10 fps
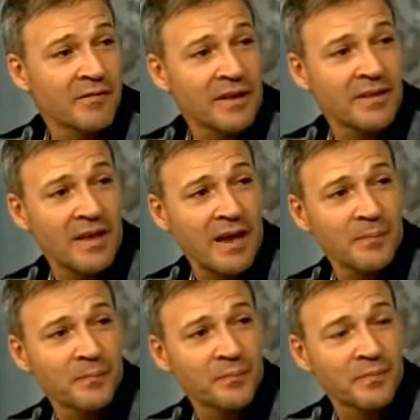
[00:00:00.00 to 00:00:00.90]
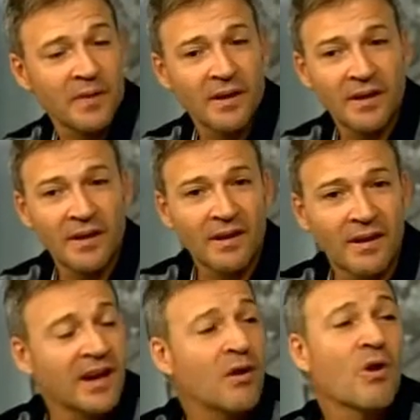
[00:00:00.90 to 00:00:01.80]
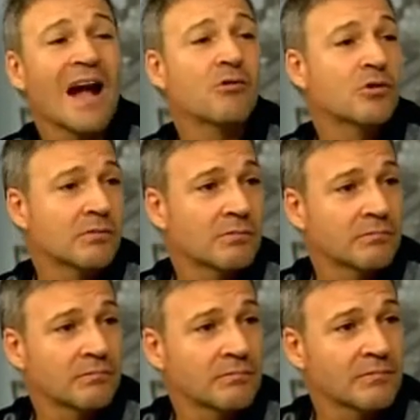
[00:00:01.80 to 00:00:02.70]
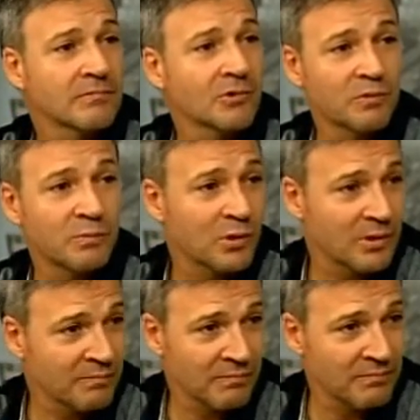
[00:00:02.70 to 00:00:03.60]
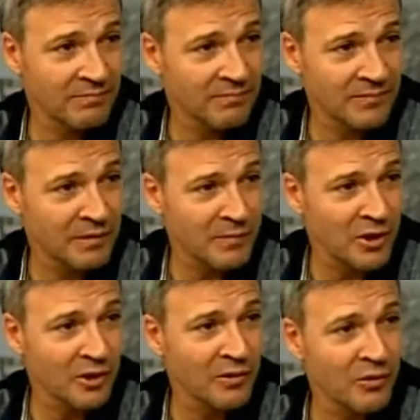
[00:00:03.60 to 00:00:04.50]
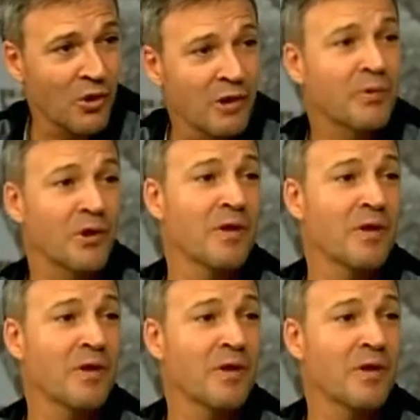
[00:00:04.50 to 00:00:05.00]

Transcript: Francia, era un caos. No es por. De ahí voy a la pregunta. No es por